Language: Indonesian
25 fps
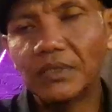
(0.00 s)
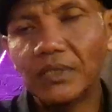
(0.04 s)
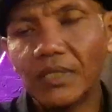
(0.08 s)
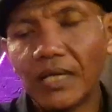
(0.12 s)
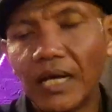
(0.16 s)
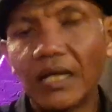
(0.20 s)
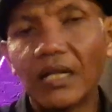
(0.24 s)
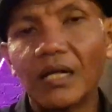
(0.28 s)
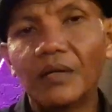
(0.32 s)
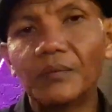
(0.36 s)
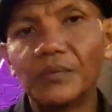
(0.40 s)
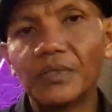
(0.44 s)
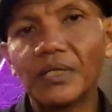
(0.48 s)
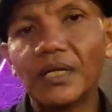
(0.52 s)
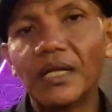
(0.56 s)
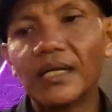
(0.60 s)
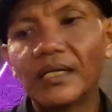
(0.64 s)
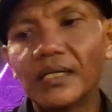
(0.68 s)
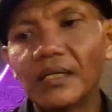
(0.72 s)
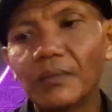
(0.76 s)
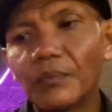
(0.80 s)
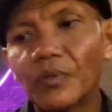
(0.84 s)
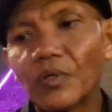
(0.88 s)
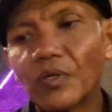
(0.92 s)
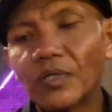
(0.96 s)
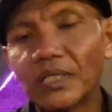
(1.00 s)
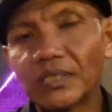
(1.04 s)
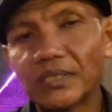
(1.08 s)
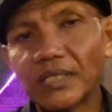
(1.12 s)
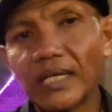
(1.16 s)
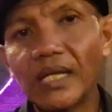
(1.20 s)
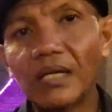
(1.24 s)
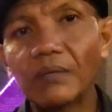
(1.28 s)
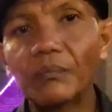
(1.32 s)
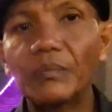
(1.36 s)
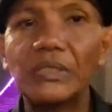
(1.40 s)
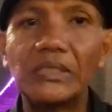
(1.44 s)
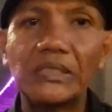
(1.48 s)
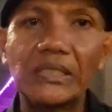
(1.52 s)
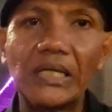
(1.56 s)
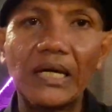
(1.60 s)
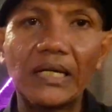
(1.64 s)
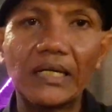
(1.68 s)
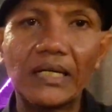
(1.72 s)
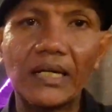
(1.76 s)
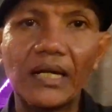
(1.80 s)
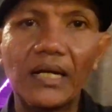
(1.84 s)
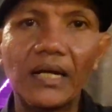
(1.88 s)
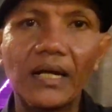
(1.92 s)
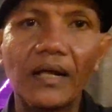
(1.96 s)
alhamdulillah ini produk saya yang
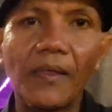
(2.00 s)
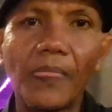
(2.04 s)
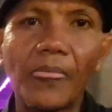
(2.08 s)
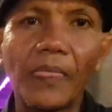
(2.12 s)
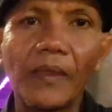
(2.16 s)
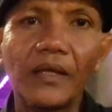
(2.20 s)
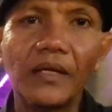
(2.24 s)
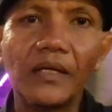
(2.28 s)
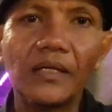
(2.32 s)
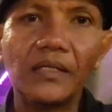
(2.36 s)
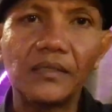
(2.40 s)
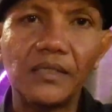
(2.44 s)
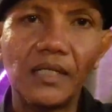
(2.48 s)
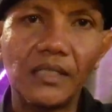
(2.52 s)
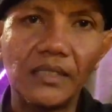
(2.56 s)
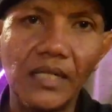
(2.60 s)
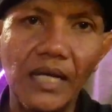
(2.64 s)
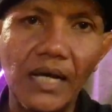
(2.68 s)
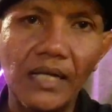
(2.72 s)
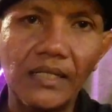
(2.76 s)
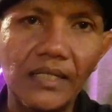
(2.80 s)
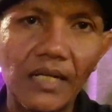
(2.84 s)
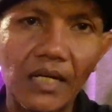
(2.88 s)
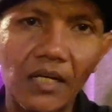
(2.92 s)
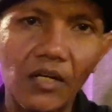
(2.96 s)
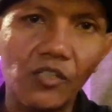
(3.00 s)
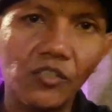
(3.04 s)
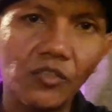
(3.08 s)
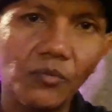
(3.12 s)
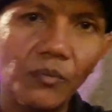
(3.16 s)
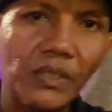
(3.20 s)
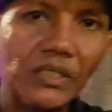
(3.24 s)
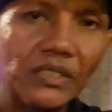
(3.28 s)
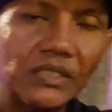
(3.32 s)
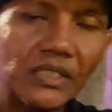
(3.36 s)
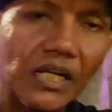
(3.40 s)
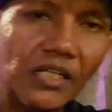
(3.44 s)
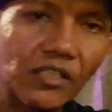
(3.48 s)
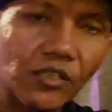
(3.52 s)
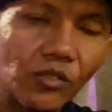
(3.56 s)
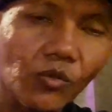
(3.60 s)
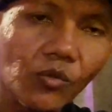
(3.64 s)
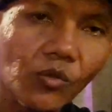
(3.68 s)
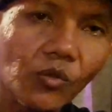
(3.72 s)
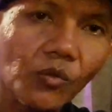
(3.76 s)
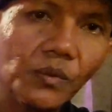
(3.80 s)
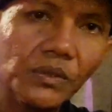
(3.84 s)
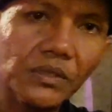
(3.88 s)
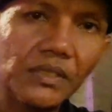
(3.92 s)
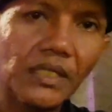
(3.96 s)
bicara jadi ada konsumen
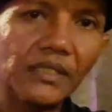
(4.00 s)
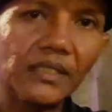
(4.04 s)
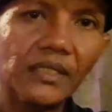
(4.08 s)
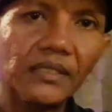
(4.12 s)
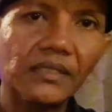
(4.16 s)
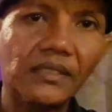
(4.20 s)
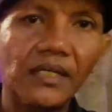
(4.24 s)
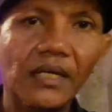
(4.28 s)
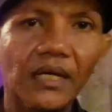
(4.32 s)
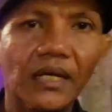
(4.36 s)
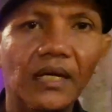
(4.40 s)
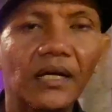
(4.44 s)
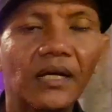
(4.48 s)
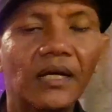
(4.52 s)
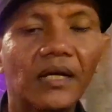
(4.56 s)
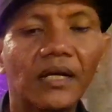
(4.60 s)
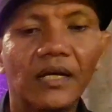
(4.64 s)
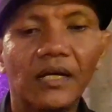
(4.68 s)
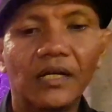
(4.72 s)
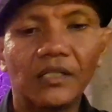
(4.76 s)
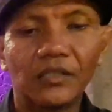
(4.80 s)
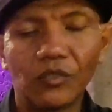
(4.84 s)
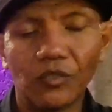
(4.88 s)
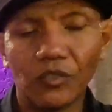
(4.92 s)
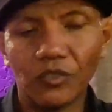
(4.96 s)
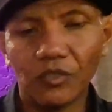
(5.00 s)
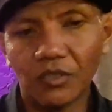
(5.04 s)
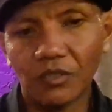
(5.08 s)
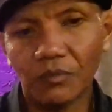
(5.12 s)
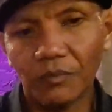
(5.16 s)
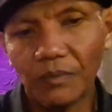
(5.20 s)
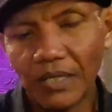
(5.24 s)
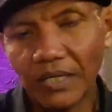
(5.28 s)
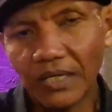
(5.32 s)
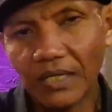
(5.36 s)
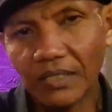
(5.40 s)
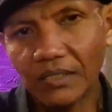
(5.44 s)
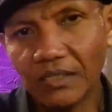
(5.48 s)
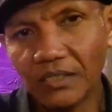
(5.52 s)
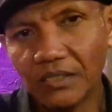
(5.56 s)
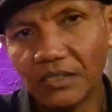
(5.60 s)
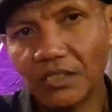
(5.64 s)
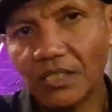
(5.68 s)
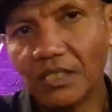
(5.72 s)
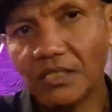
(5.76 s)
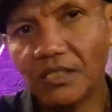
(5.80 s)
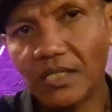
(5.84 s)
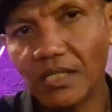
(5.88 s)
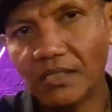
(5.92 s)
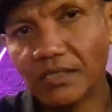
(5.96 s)
satu misalnya ya terus makan di
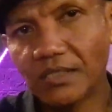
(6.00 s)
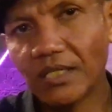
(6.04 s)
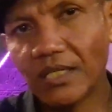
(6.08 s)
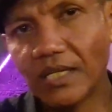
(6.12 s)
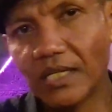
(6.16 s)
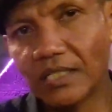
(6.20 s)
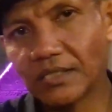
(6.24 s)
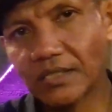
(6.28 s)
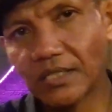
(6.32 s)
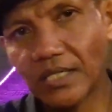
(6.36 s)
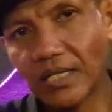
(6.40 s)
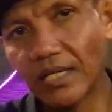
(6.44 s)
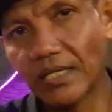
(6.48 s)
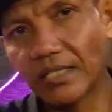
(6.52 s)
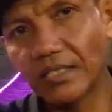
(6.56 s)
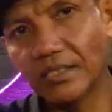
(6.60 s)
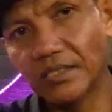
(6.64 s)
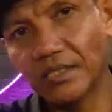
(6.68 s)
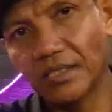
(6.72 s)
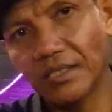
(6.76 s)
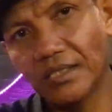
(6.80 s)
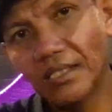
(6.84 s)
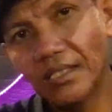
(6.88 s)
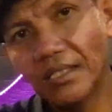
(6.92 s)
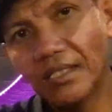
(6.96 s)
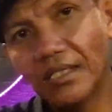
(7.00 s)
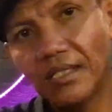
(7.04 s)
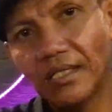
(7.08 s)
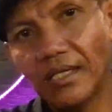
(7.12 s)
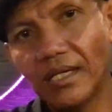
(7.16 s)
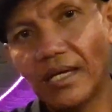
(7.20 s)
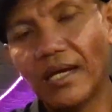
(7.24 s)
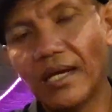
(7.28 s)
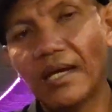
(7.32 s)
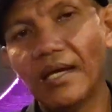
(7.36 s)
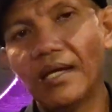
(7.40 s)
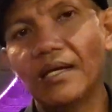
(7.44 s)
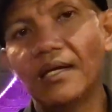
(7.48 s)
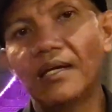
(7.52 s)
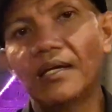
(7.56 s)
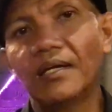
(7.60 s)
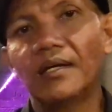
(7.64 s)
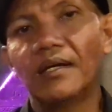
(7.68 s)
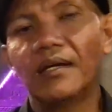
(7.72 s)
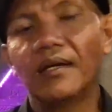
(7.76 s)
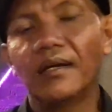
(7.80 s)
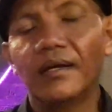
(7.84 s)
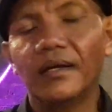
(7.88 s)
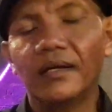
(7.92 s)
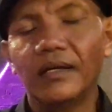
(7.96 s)
sini jajan es di sini ya
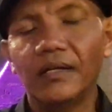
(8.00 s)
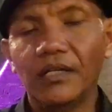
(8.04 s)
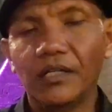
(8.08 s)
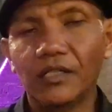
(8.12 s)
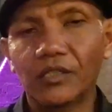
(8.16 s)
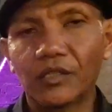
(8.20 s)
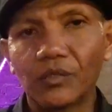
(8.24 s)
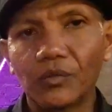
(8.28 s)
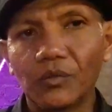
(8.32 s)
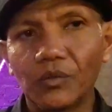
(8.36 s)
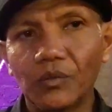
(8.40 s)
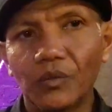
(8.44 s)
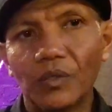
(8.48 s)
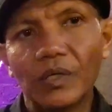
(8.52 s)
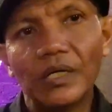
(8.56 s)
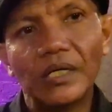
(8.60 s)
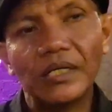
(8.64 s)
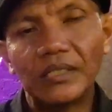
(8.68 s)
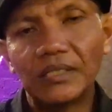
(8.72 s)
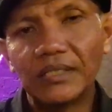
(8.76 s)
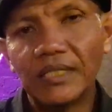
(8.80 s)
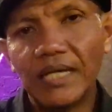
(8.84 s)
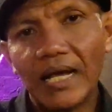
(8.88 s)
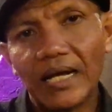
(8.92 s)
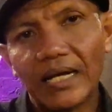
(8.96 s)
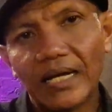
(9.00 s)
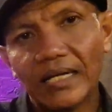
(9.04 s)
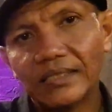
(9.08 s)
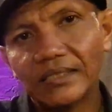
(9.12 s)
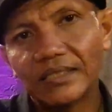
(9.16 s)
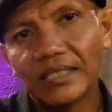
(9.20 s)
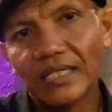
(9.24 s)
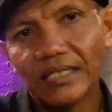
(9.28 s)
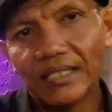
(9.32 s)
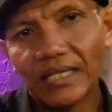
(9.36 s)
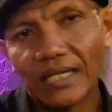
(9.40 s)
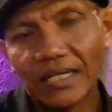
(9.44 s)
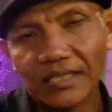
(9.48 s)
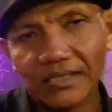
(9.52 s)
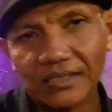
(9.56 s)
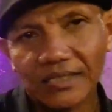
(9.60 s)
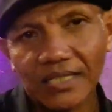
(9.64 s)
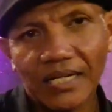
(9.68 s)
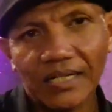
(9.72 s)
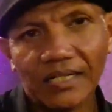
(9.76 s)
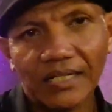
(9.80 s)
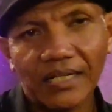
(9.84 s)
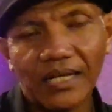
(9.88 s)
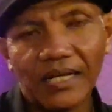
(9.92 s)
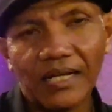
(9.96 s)
itu dia akan cerita ke
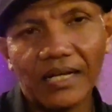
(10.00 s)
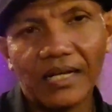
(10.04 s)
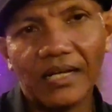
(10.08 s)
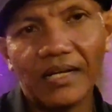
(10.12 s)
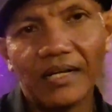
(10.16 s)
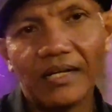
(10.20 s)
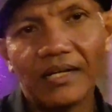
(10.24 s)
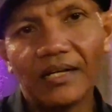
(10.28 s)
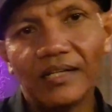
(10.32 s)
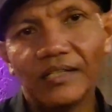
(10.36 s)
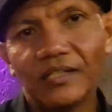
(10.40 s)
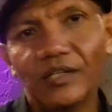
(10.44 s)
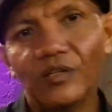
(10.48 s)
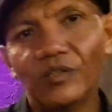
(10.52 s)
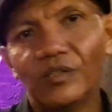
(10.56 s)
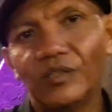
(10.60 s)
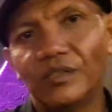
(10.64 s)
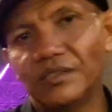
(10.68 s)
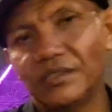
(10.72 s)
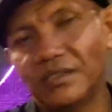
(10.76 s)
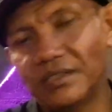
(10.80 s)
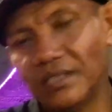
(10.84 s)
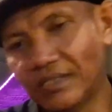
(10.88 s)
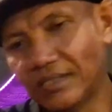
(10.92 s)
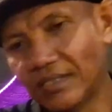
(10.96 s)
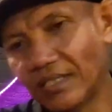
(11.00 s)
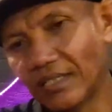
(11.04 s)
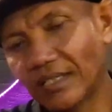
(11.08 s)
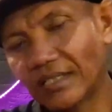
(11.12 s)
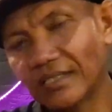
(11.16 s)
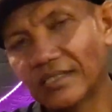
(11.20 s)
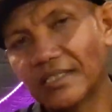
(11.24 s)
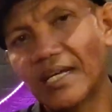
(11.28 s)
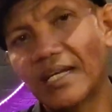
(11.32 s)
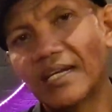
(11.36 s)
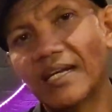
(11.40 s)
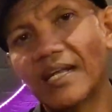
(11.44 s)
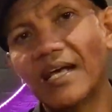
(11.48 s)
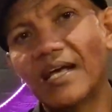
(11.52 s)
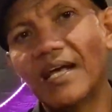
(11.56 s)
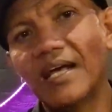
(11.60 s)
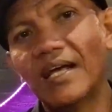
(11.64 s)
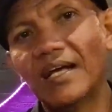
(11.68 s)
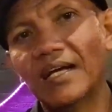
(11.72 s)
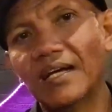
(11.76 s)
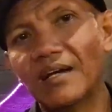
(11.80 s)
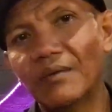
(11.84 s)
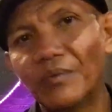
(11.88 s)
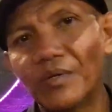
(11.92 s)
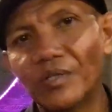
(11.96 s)
sana yuk jajan ke sana
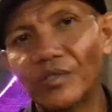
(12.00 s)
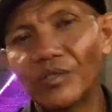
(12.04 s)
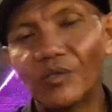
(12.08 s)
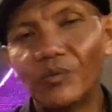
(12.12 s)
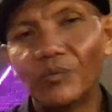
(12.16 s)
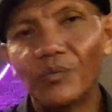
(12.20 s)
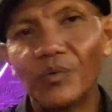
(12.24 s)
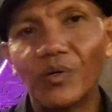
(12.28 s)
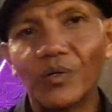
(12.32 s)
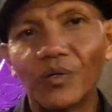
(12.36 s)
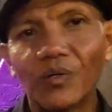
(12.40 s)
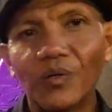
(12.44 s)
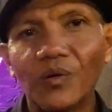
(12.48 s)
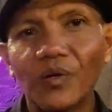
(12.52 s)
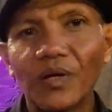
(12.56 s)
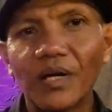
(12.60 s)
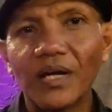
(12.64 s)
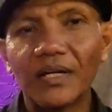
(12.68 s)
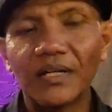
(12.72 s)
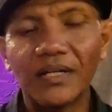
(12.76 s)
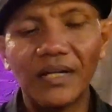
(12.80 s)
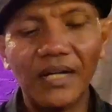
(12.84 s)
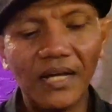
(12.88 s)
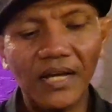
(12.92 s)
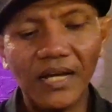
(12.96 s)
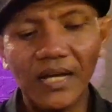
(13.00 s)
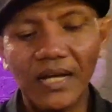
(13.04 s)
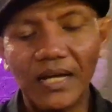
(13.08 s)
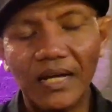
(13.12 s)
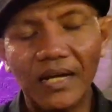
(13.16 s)
ke Podomoro karena